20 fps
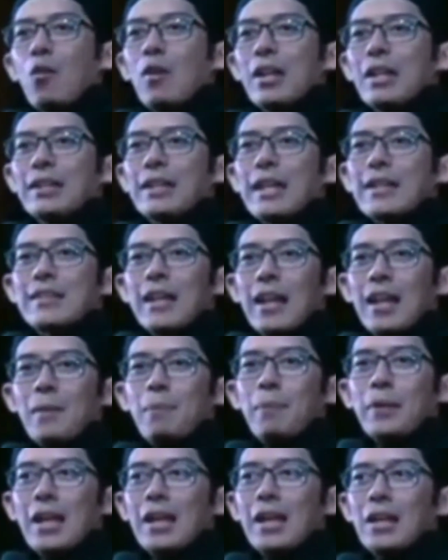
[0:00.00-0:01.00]
Kalau wanita
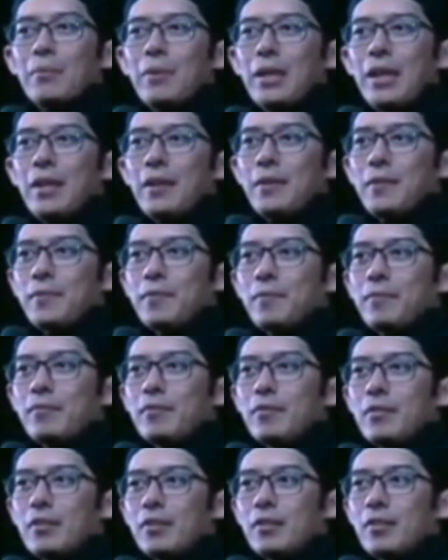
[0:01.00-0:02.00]
salah pria
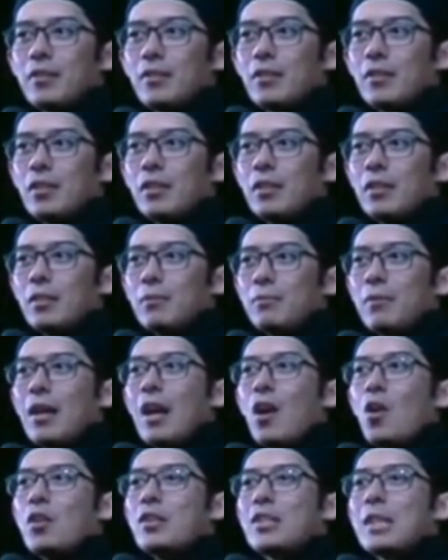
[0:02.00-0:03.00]
lebih
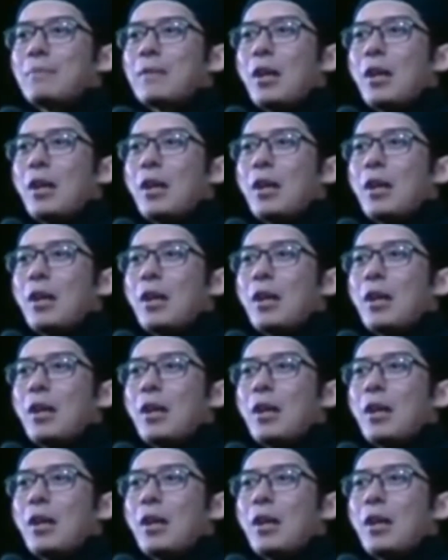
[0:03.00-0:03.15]
maka